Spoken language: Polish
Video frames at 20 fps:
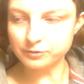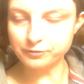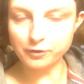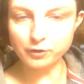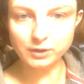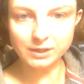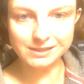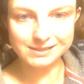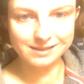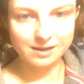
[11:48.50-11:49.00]

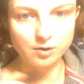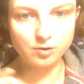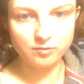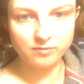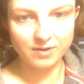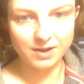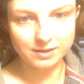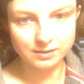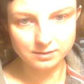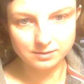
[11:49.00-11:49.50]
Twoje
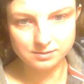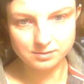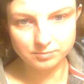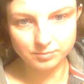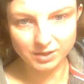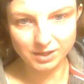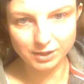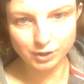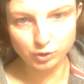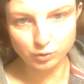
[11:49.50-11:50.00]
zachowanie
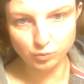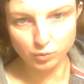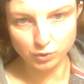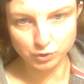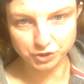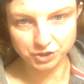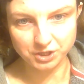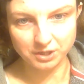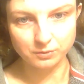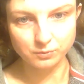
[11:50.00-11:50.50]

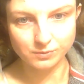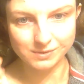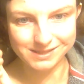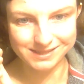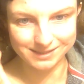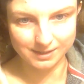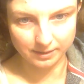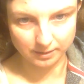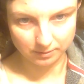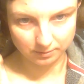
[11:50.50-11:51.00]
zmieniło się
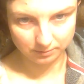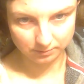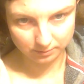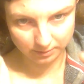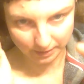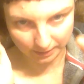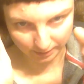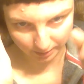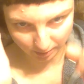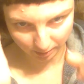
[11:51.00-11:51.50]
z
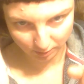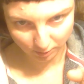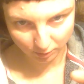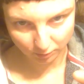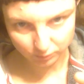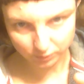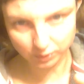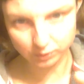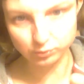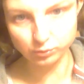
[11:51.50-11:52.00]

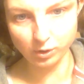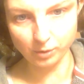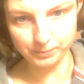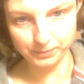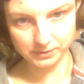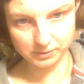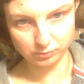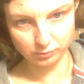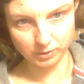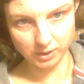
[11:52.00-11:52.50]
takiego, i tu
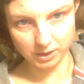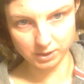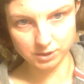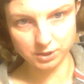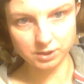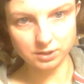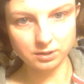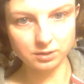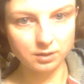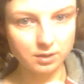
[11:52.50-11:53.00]

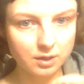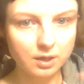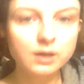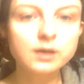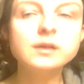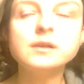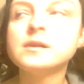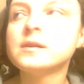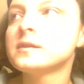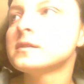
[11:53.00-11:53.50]
opisujesz,
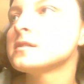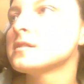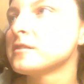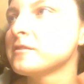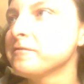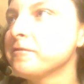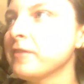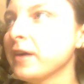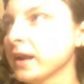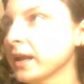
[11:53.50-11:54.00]

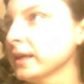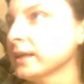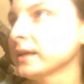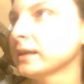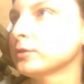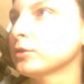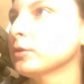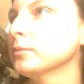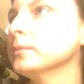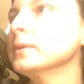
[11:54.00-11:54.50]

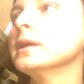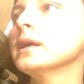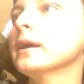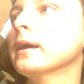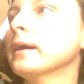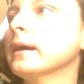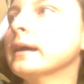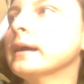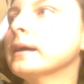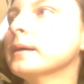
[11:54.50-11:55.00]
zwalenia do
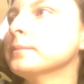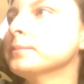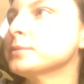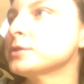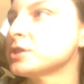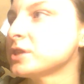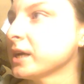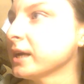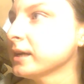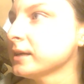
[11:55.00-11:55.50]
mnie
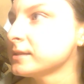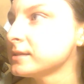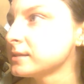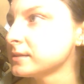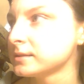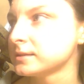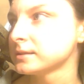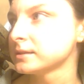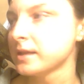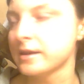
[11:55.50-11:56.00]

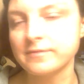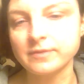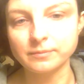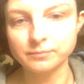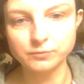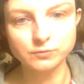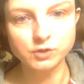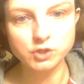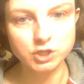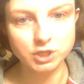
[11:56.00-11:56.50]
przez, nie
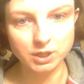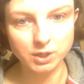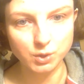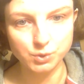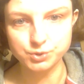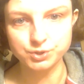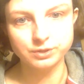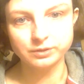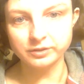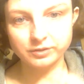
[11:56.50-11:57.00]
wiem, 3
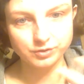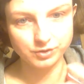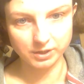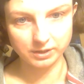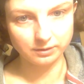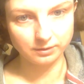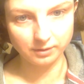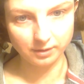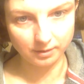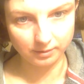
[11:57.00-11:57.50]
godziny
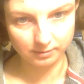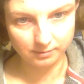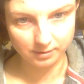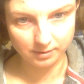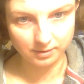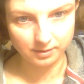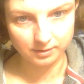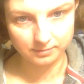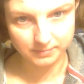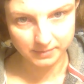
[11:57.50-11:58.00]
dziennie
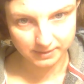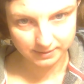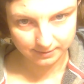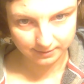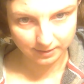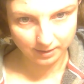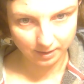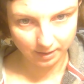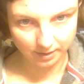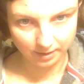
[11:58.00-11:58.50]
na MSG